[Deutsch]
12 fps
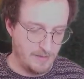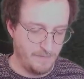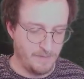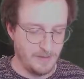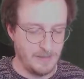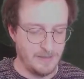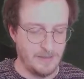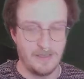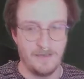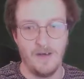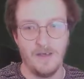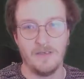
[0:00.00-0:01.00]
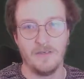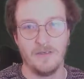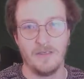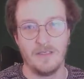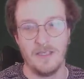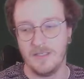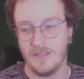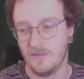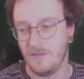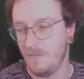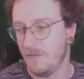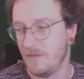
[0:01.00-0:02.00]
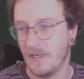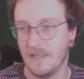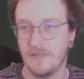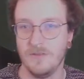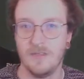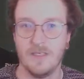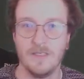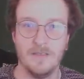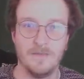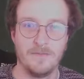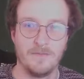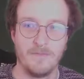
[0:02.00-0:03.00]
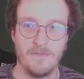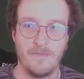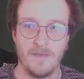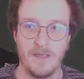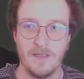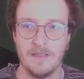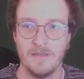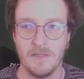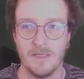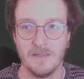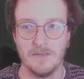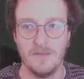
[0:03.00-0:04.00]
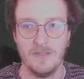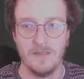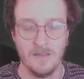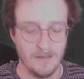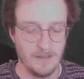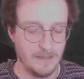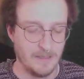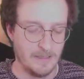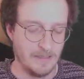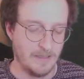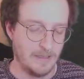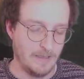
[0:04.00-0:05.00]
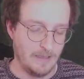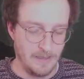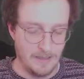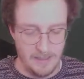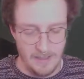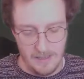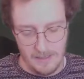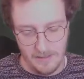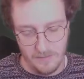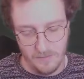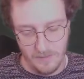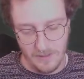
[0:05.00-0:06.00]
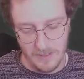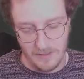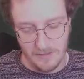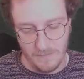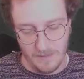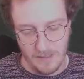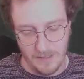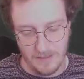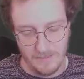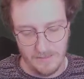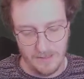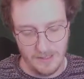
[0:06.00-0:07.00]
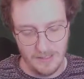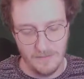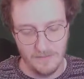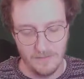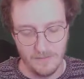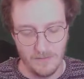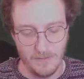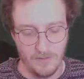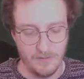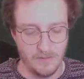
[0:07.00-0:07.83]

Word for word: Ich habe vergessen, Aquana noch gleich einen Toploader reinzustecken. Das ist immer ganz wichtig. Die guten Karten immer gleich Sleeve und